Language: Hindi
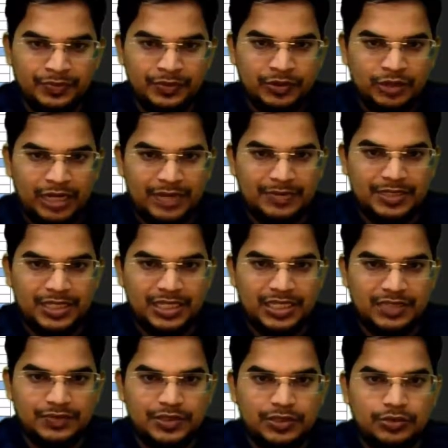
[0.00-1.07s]
तो आराम से
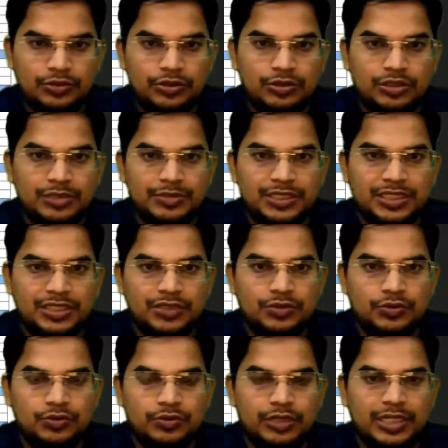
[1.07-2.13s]
देखिए इस वीडियो को और समझिए
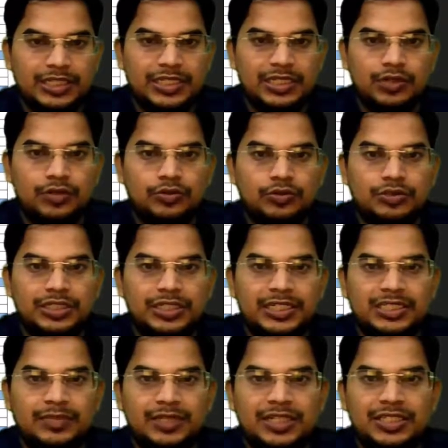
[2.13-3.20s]
चीज़ों को कैसे कौन कौन सी
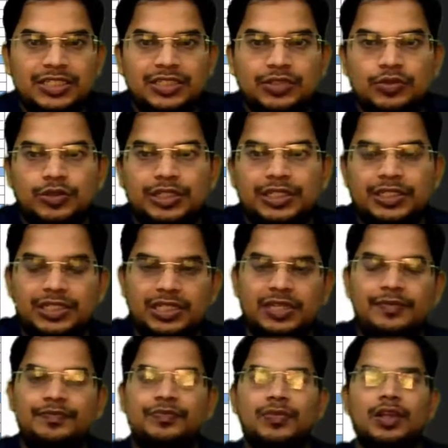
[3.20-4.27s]
डेट्स हमारी चेंज हो गई ठीक
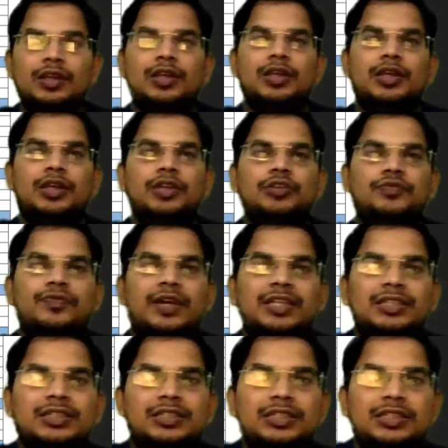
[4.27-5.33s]
है ये जो
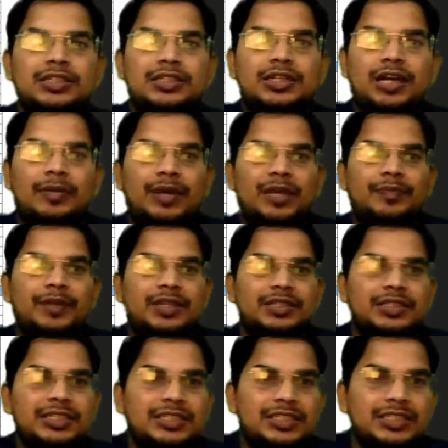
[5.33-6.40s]
फर्स्ट हमारे पास
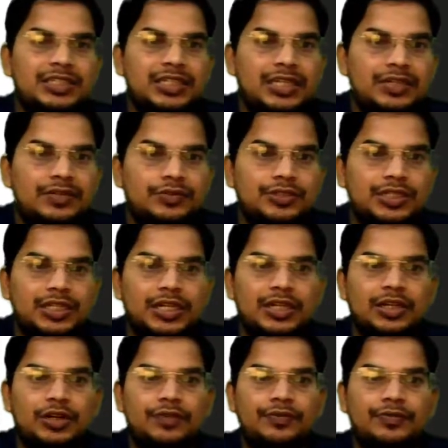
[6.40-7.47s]
डेट शीट है वो
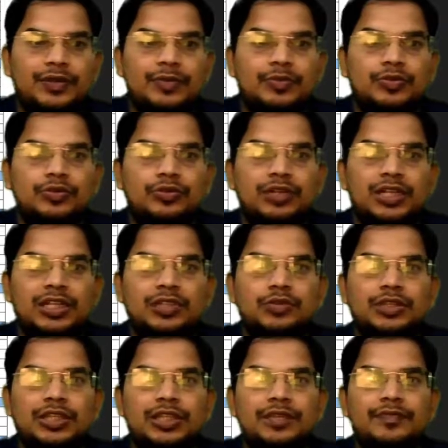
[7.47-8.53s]
सेकेंड ऑफ फिफ्थ को रिलीज
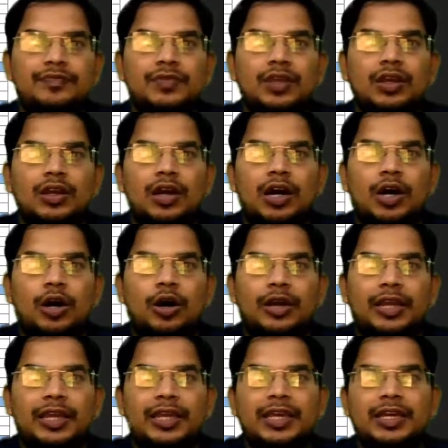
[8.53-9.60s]
हुई थी
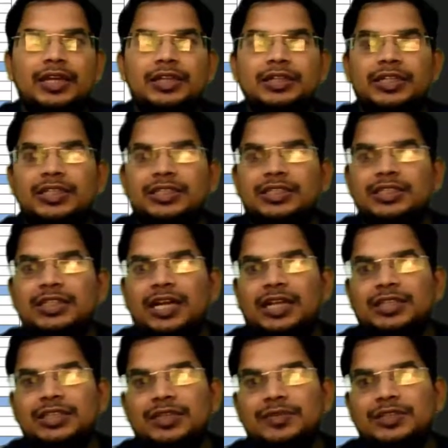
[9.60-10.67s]
और एक डेट शीट
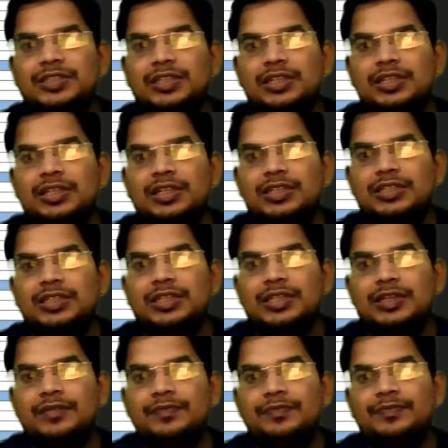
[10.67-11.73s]
आज सी ने रिलीज की है